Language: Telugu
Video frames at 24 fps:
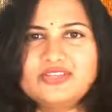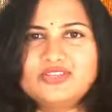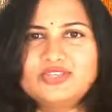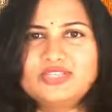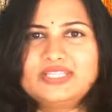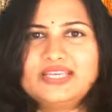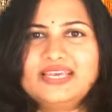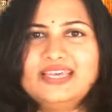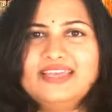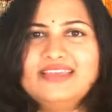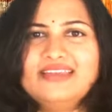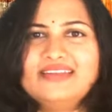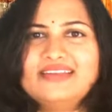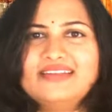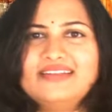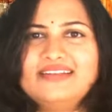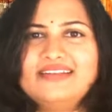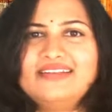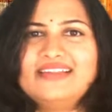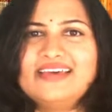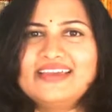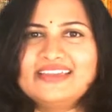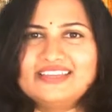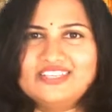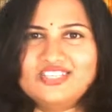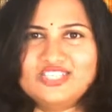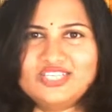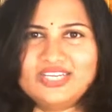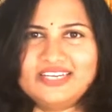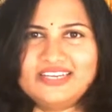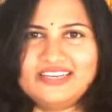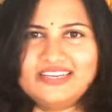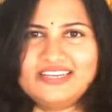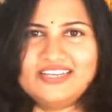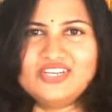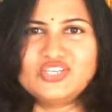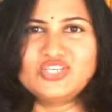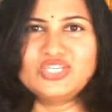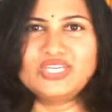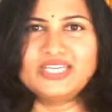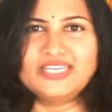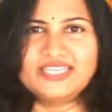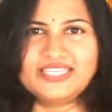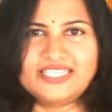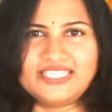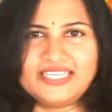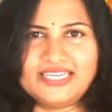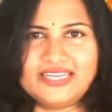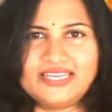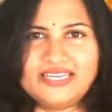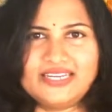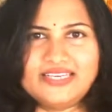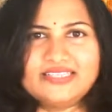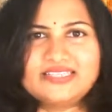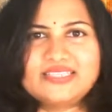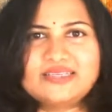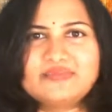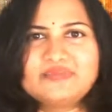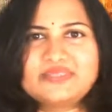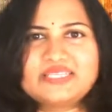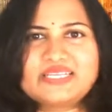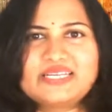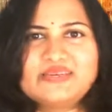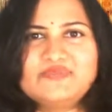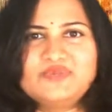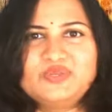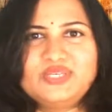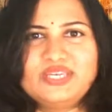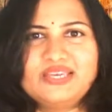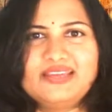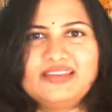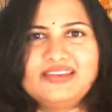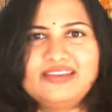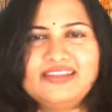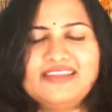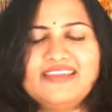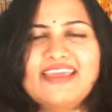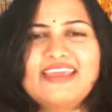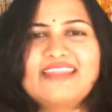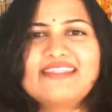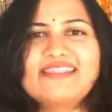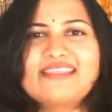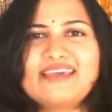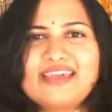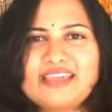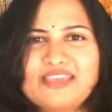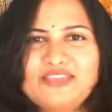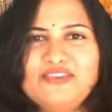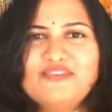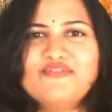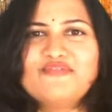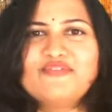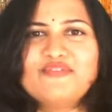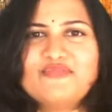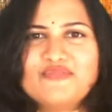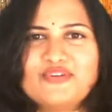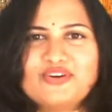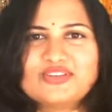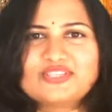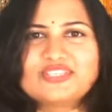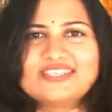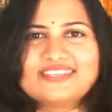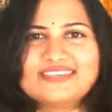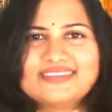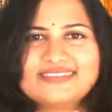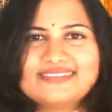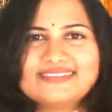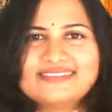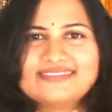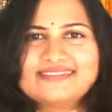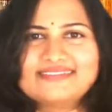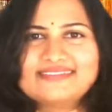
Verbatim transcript: నచ్చితే లైక్ చేయండి షేర్ చేయండి సబ్స్క్రైబ్ చేయండి అండ్ థ్యాంక్ యూ ఫర్ వాచింగ్